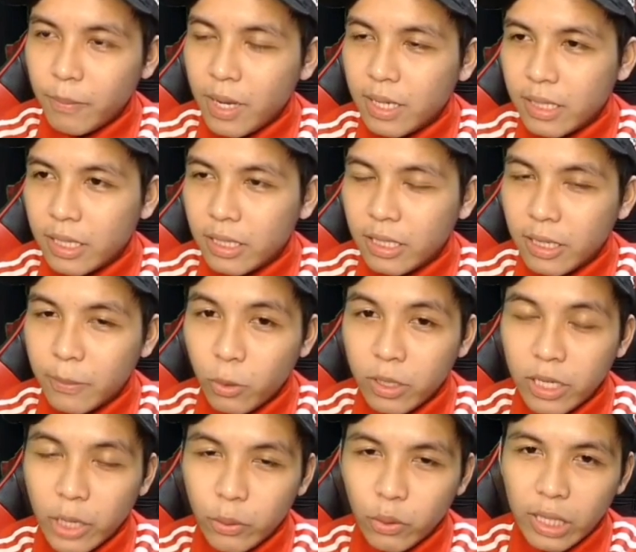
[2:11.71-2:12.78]
"Bang, saya tidak
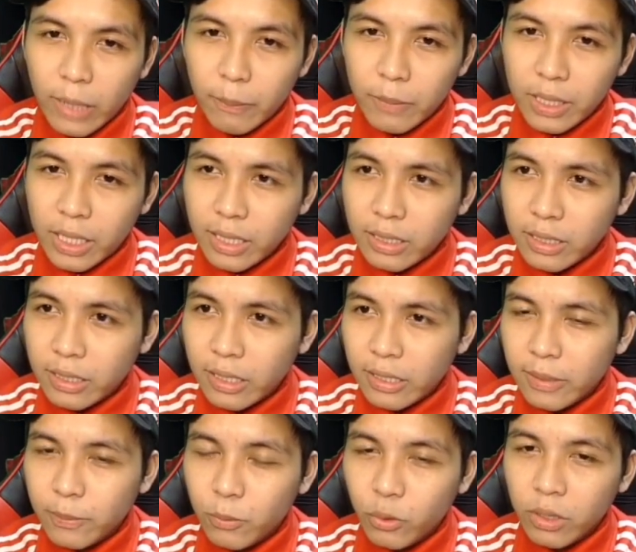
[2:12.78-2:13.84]
boleh download aplikasi
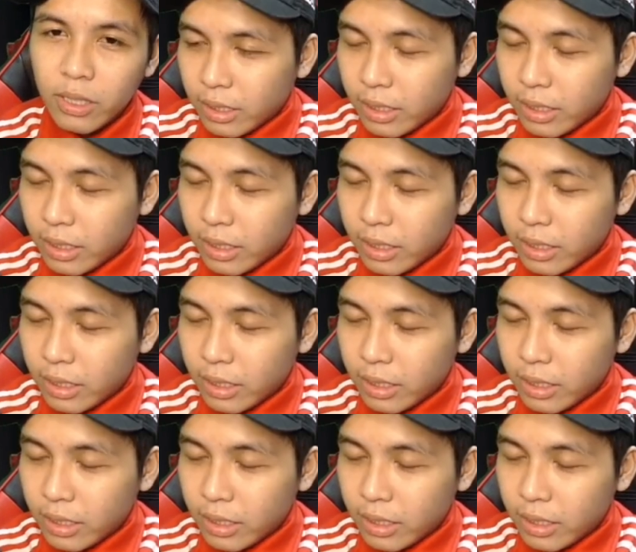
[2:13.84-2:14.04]
tersebut."